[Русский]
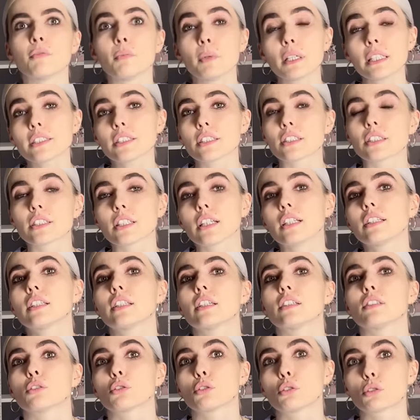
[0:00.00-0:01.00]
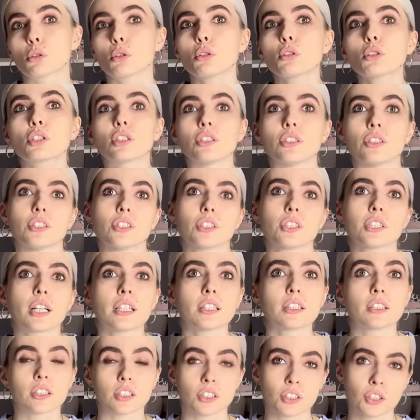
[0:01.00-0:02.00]
месяц это
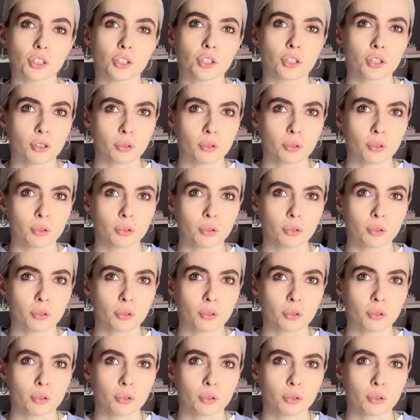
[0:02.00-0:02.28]
160 тысяч